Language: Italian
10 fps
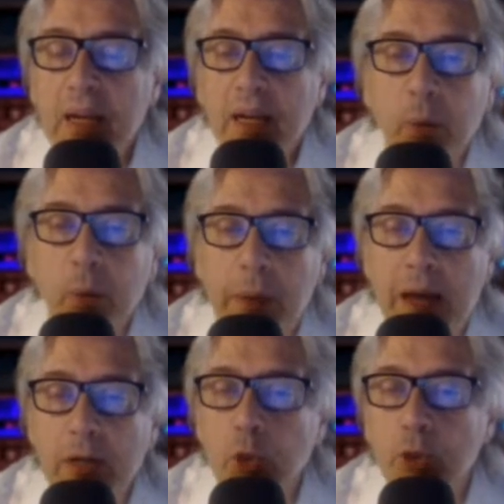
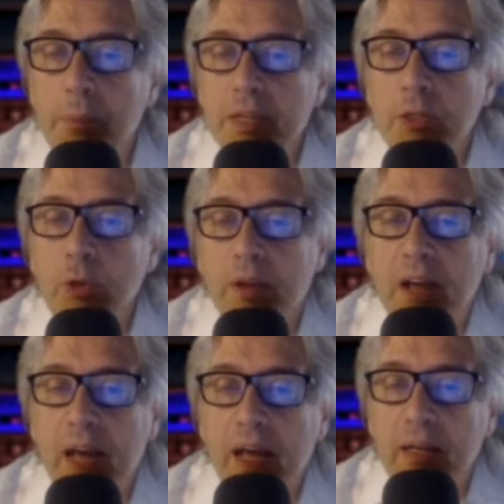l'equipaggio del mezzo
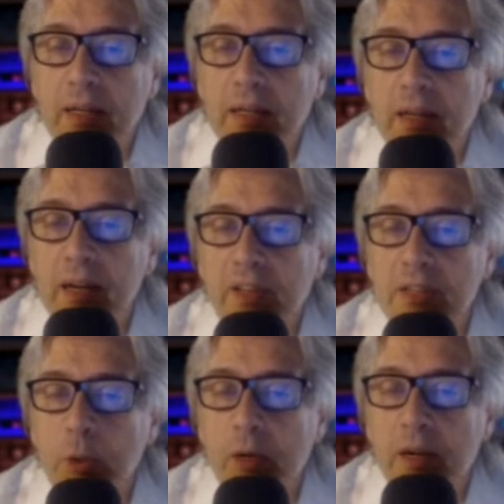navale della
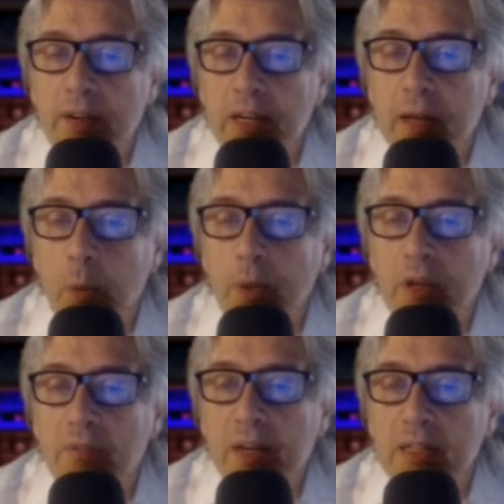stazione navale della Guardia di
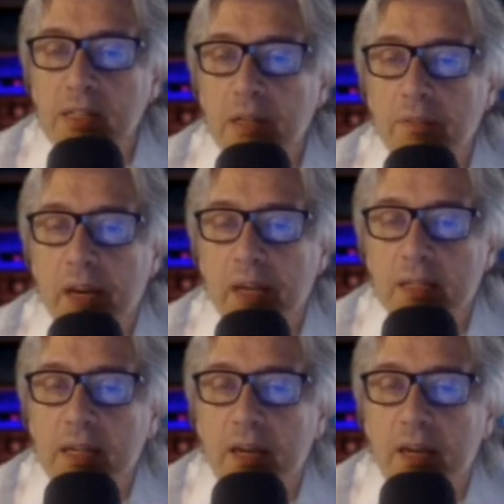Finanza di Venezia